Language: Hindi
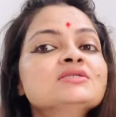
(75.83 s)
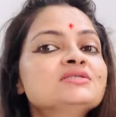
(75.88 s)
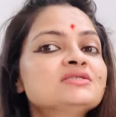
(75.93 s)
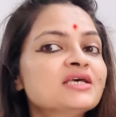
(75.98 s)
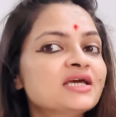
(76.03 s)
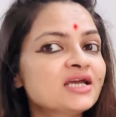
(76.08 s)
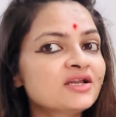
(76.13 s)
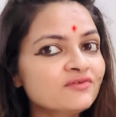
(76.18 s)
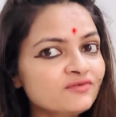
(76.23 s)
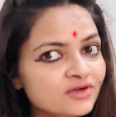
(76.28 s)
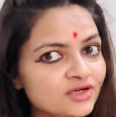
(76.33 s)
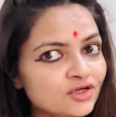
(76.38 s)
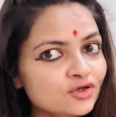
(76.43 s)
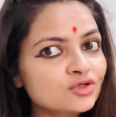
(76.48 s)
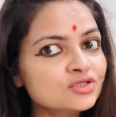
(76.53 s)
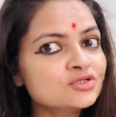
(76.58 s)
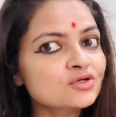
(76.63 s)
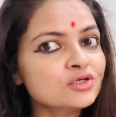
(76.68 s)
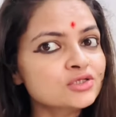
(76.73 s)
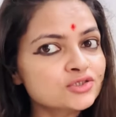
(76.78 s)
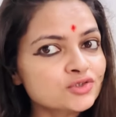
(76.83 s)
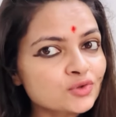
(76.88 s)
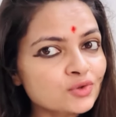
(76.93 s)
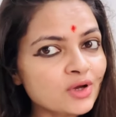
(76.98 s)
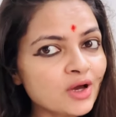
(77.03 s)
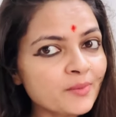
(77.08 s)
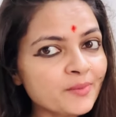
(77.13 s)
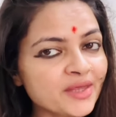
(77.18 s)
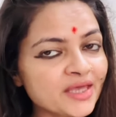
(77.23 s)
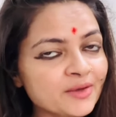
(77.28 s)
सेकेंड वीडियो इज ऑल्सो
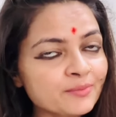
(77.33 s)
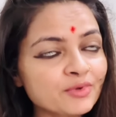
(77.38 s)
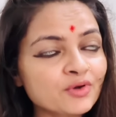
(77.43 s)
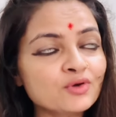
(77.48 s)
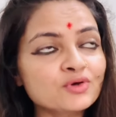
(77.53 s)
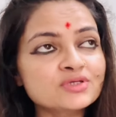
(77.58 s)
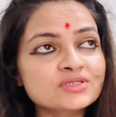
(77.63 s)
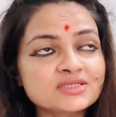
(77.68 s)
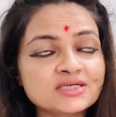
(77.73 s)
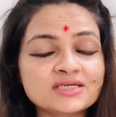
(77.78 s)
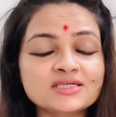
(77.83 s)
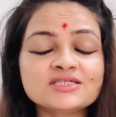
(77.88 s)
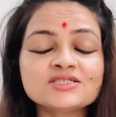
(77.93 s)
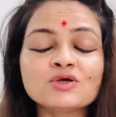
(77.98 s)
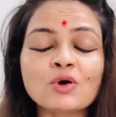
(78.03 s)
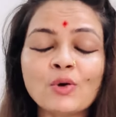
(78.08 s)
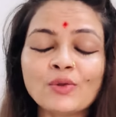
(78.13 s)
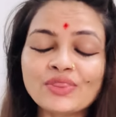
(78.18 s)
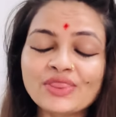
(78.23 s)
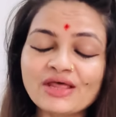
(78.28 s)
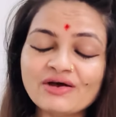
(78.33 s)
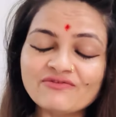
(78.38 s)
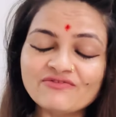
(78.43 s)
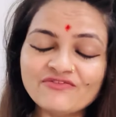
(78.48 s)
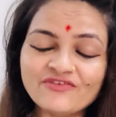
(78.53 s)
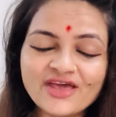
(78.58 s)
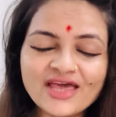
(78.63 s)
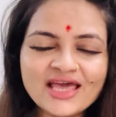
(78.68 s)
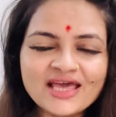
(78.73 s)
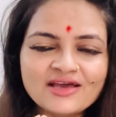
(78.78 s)
कमिंग बिकॉज देर इज ऑन द
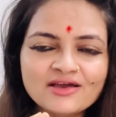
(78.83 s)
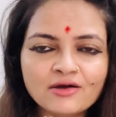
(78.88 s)
वे